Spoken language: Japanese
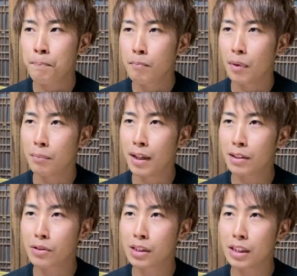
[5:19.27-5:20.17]
まあ毎
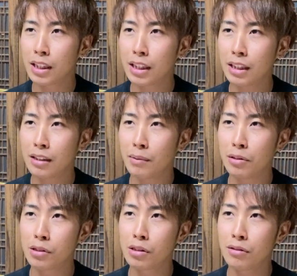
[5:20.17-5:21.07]
年、まあ、
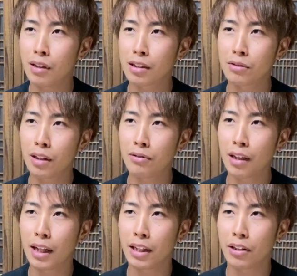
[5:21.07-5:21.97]
普通はそんな降ら
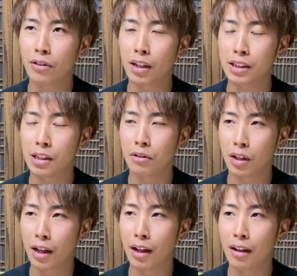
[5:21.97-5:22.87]
ないっていう感じなの
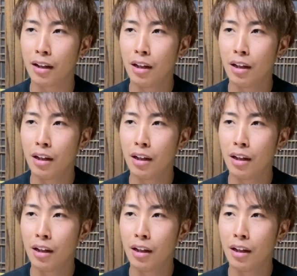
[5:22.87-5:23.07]
で